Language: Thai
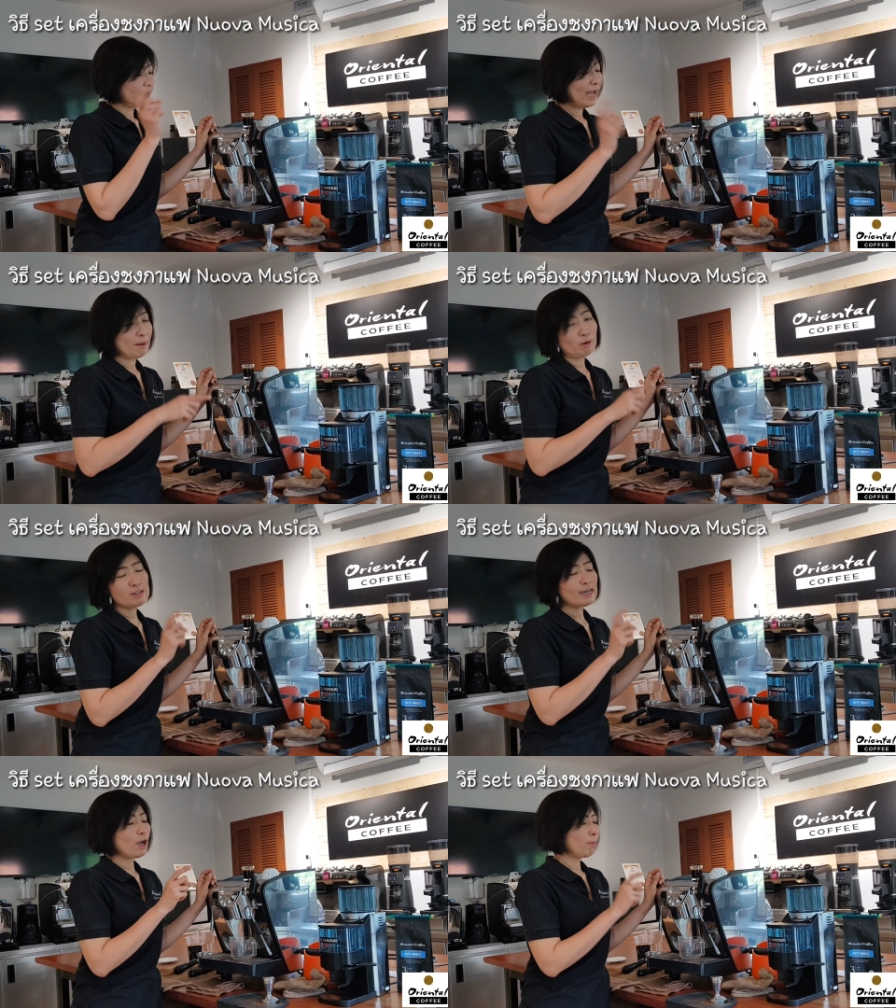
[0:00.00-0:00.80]
น้ำ
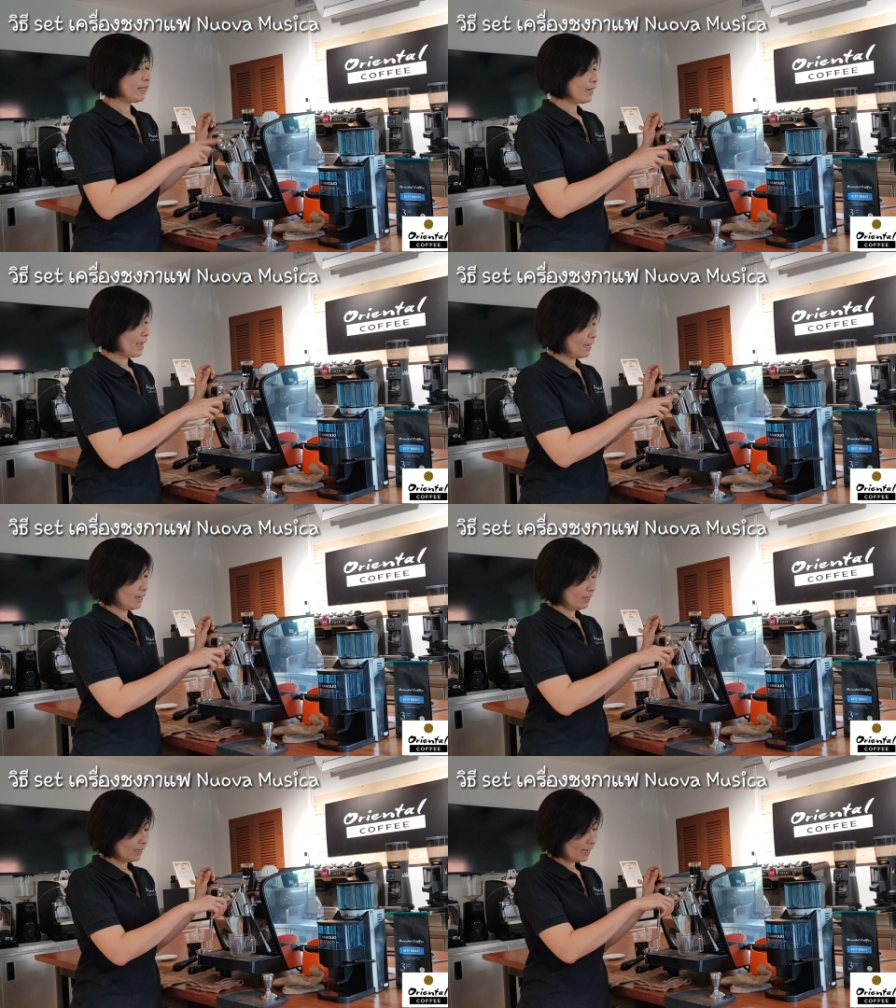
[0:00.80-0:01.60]
เขาจะไหลอมายังไง
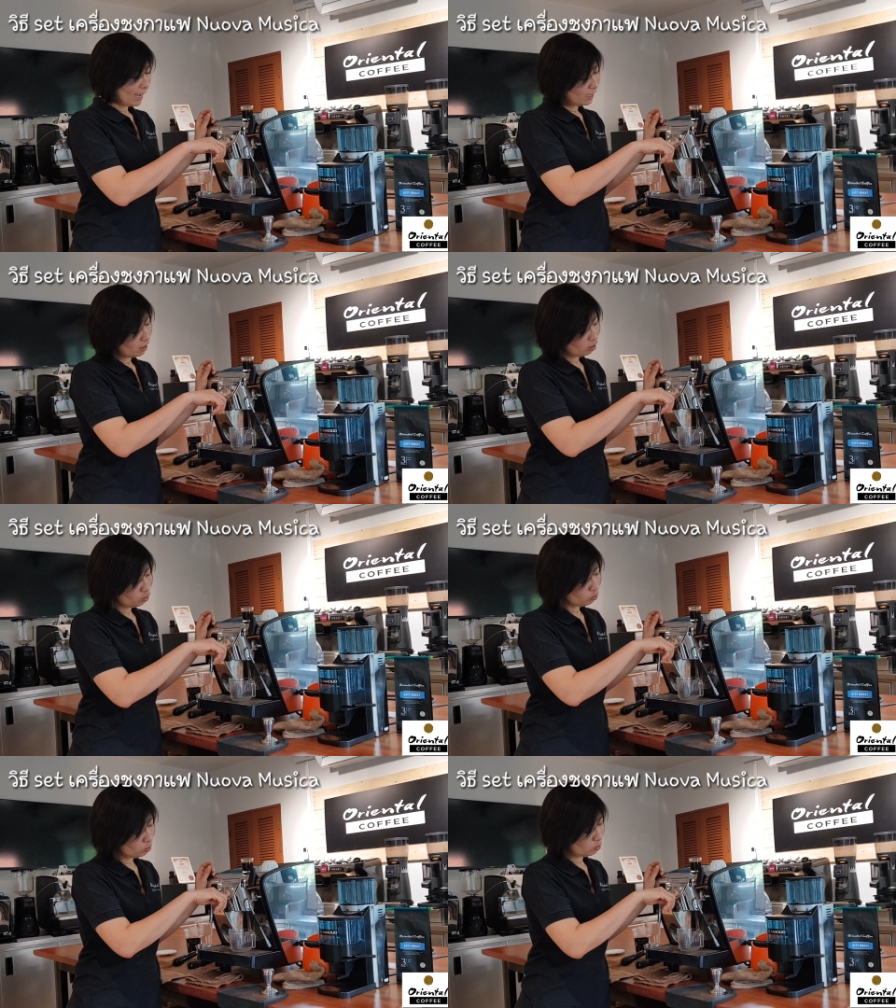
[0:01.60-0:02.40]
นะคะลอ
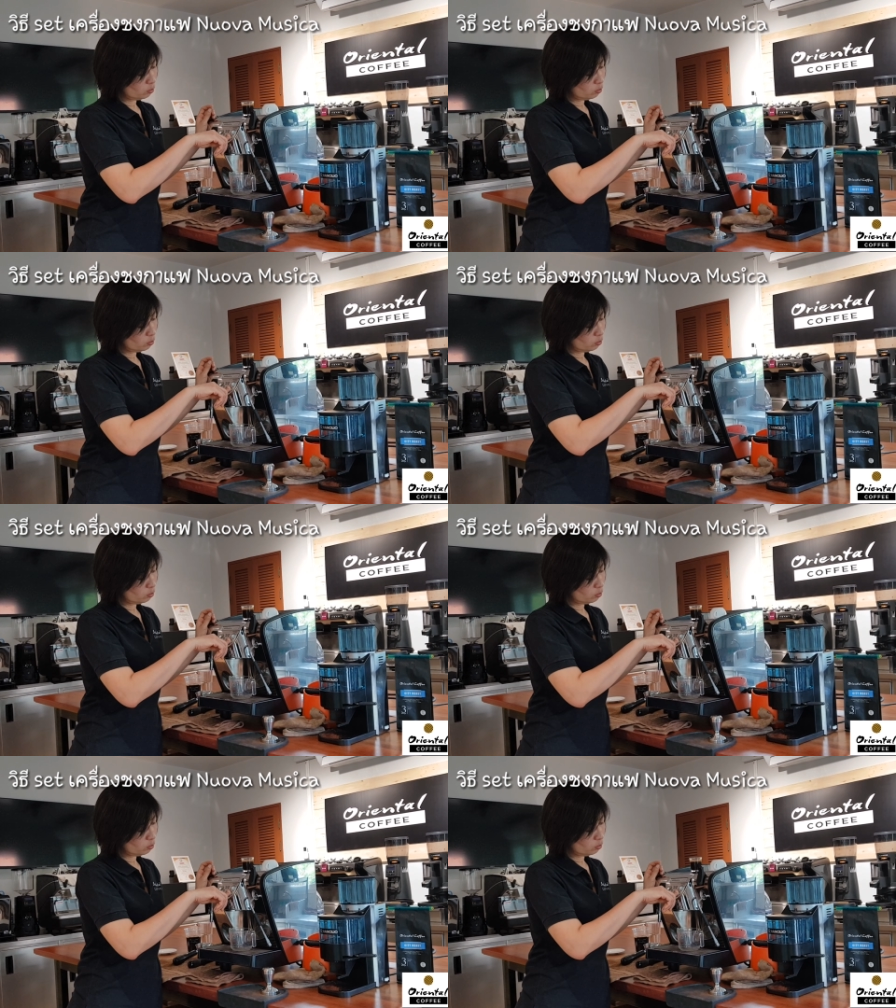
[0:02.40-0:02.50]
งดู